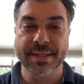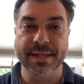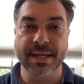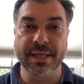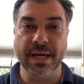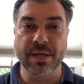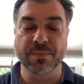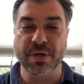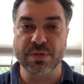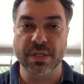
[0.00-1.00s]
Né? E aí o
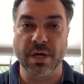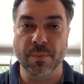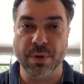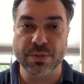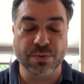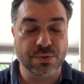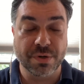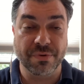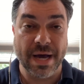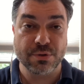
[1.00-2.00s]
Banco Central pode
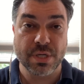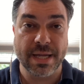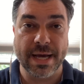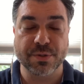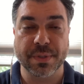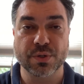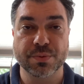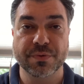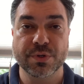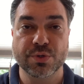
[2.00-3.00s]
construir vários cenários para
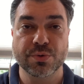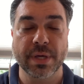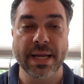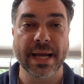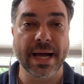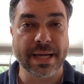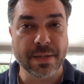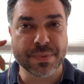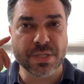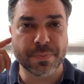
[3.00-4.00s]
2021 e alegar que
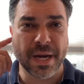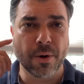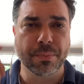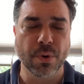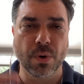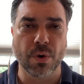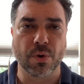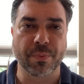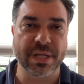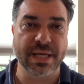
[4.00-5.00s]
ele precisa esperar um
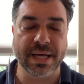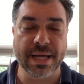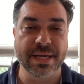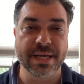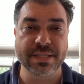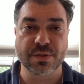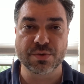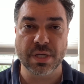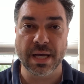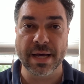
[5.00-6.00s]
pouco para ter clareza do
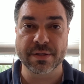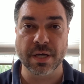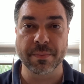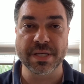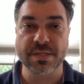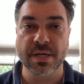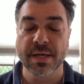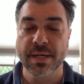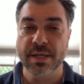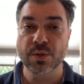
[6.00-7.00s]
cenário e tal, mas
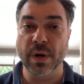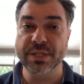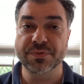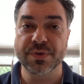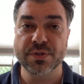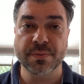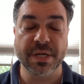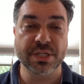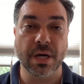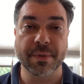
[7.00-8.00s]
não é difícil
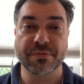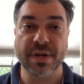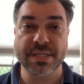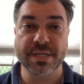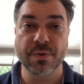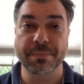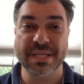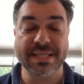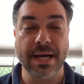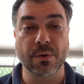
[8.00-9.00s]
imaginar uma inflação
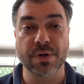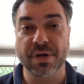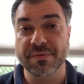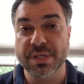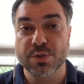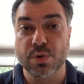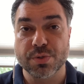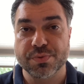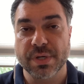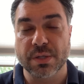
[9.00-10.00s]
IPCA o ano que vem de
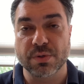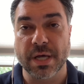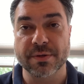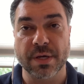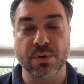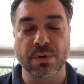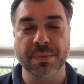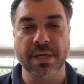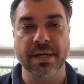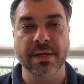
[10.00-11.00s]
2%, dado que a
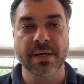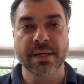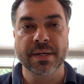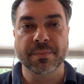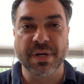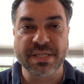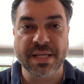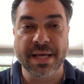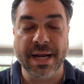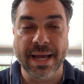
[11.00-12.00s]
economia
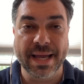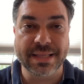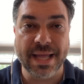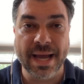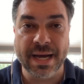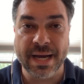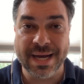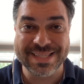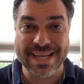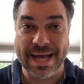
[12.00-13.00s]
brasileira é terra
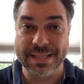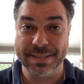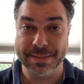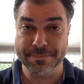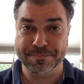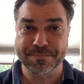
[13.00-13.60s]
arrasada, né?